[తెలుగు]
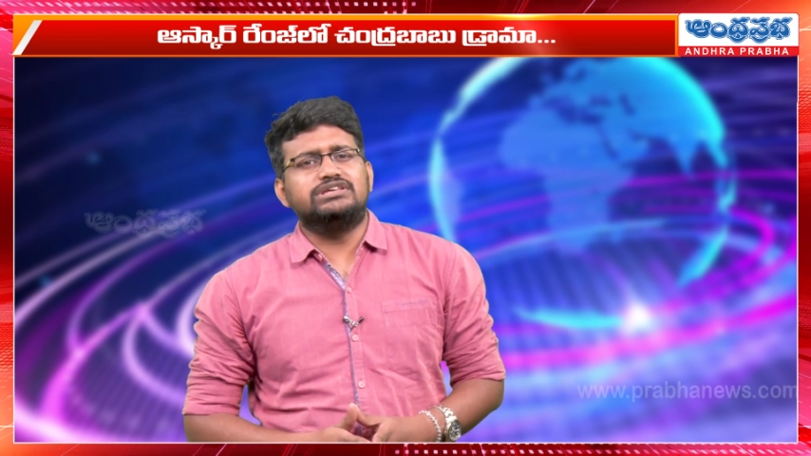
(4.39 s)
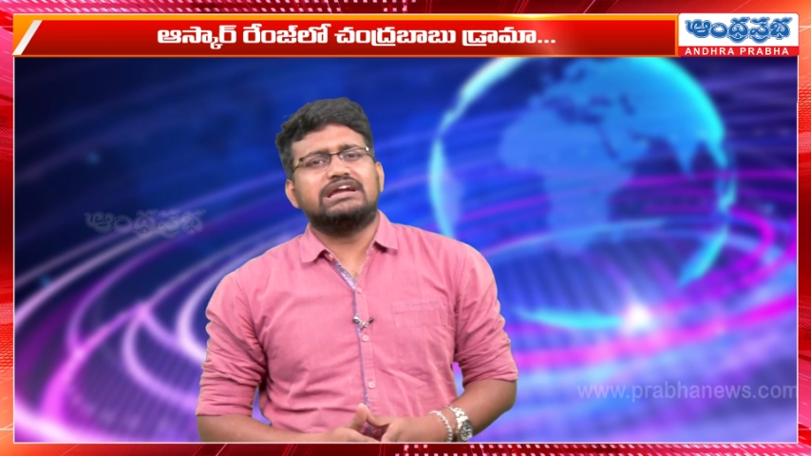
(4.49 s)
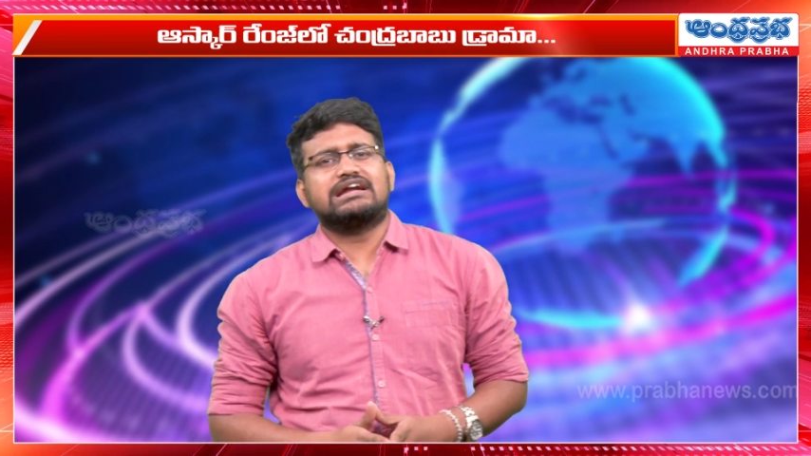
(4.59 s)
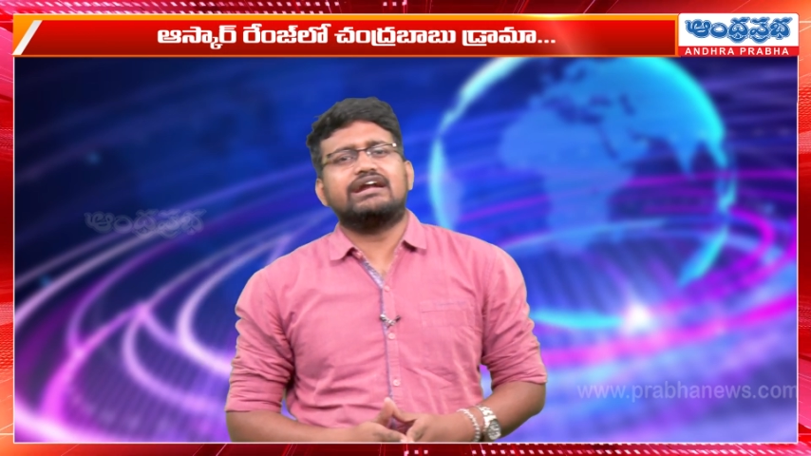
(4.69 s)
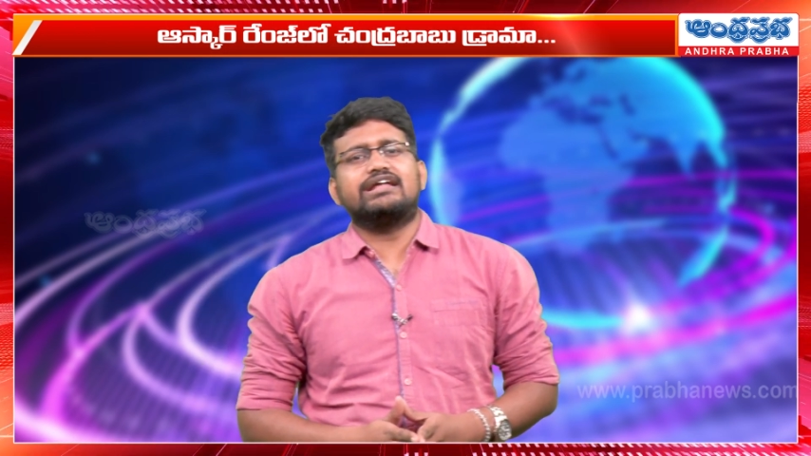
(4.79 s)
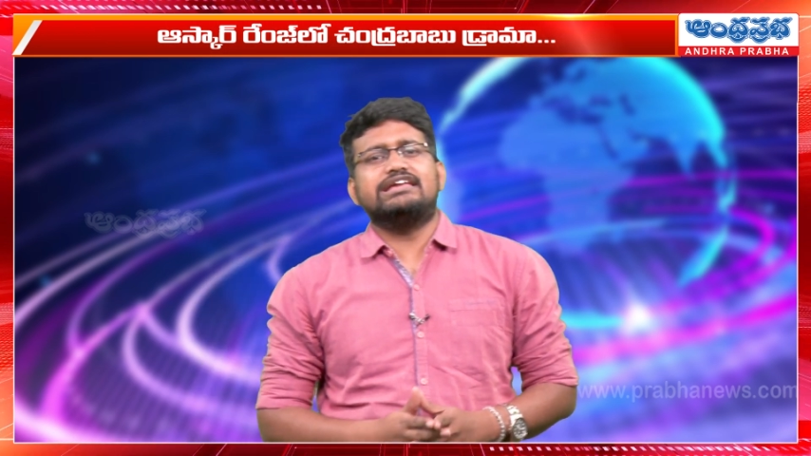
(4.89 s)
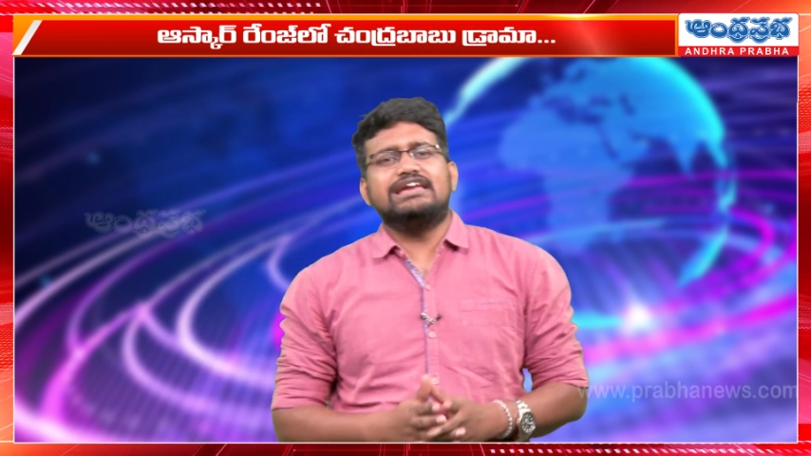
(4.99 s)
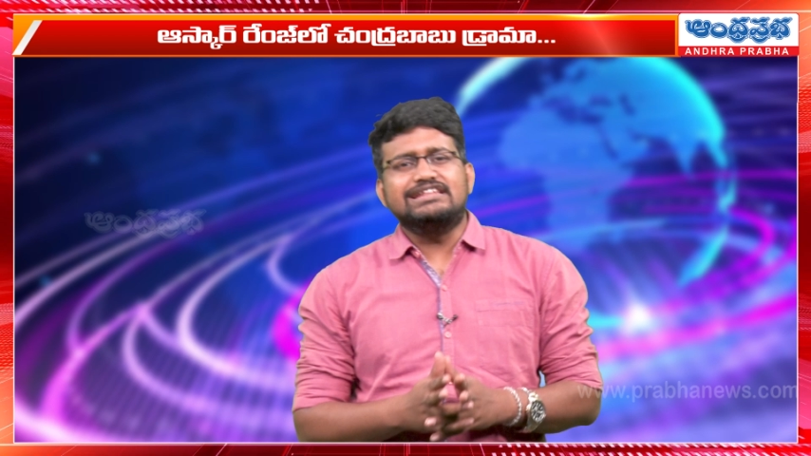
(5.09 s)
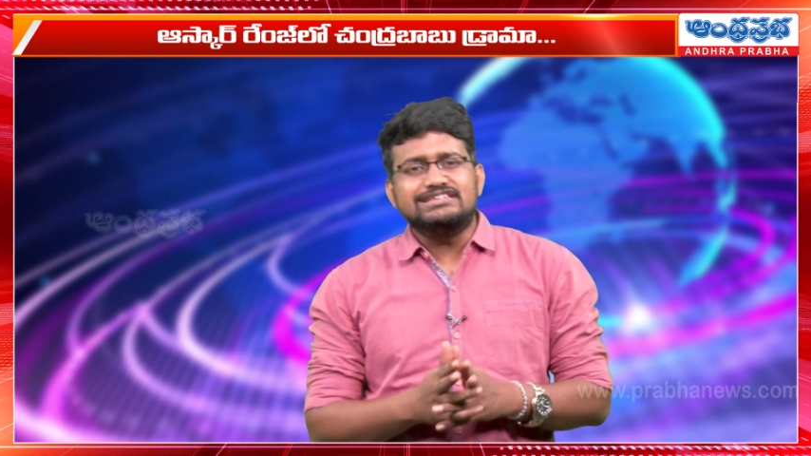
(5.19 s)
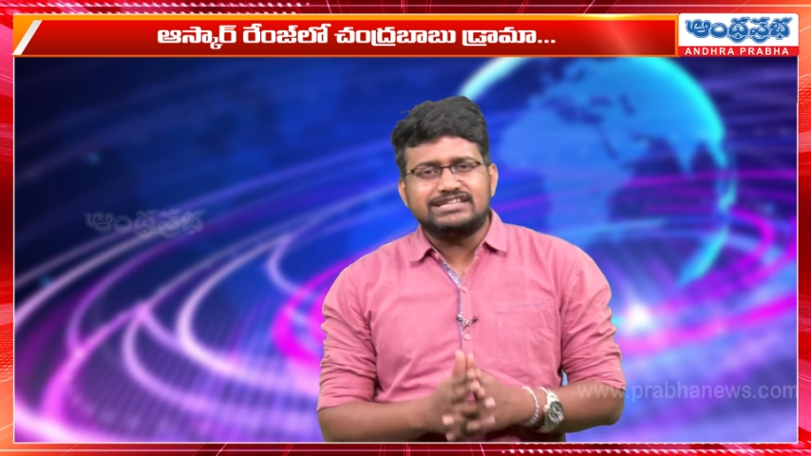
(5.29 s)
ఎక్కడ
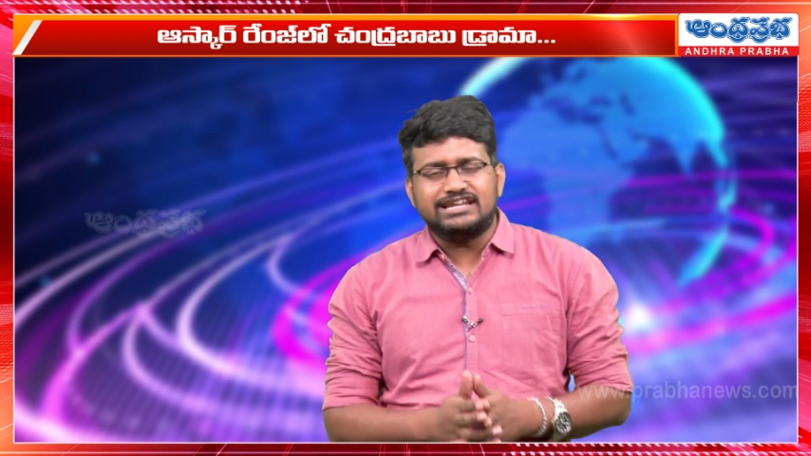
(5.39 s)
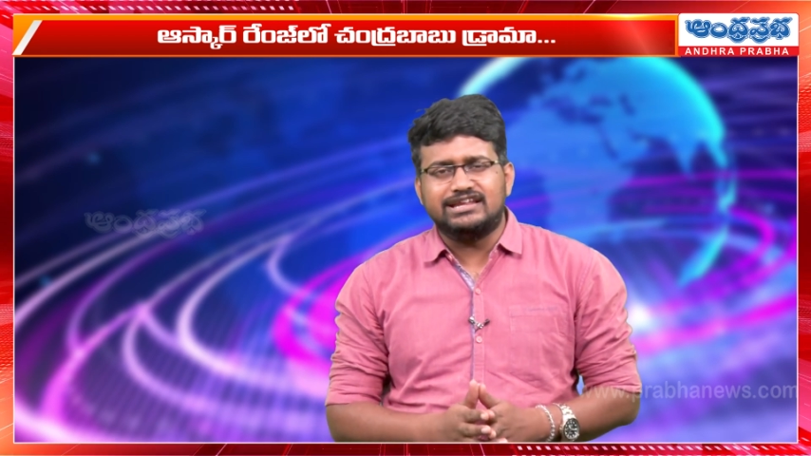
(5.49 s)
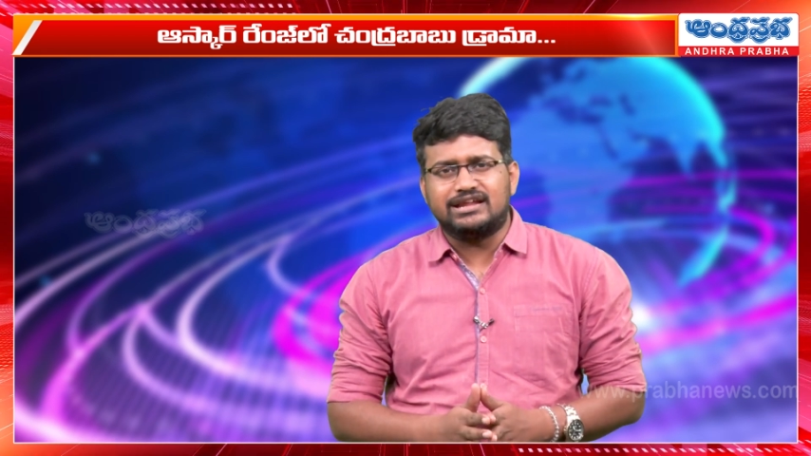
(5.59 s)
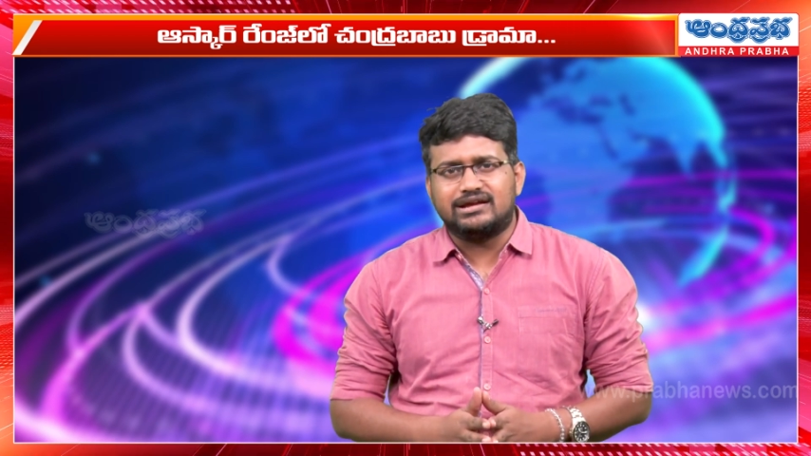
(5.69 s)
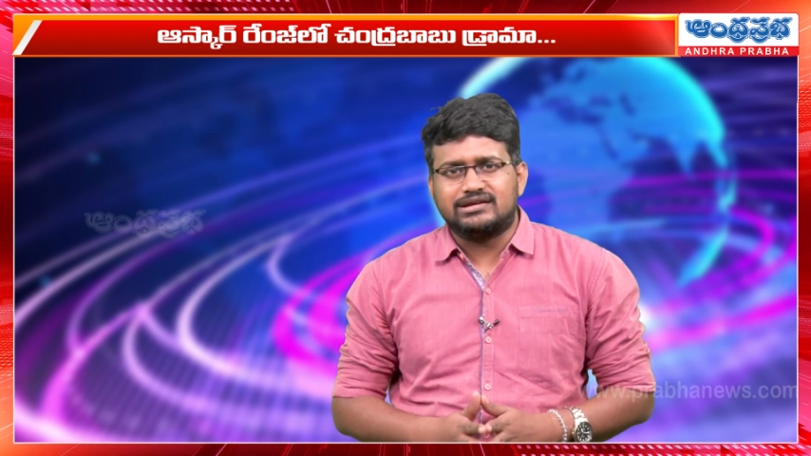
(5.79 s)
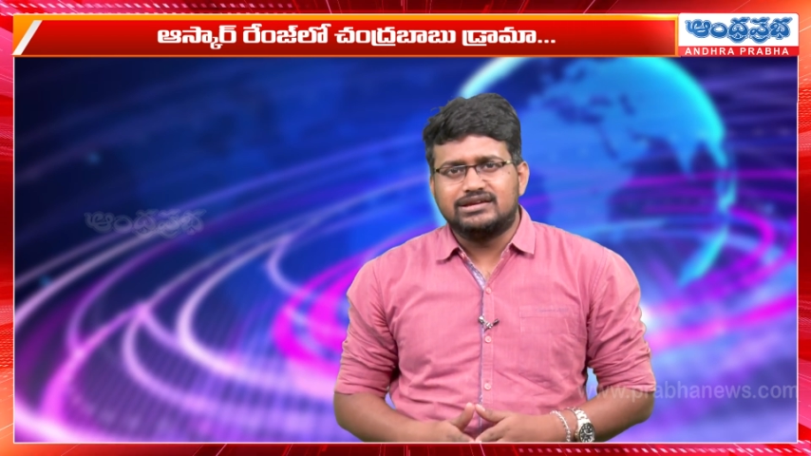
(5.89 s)
ఏది జరిగినా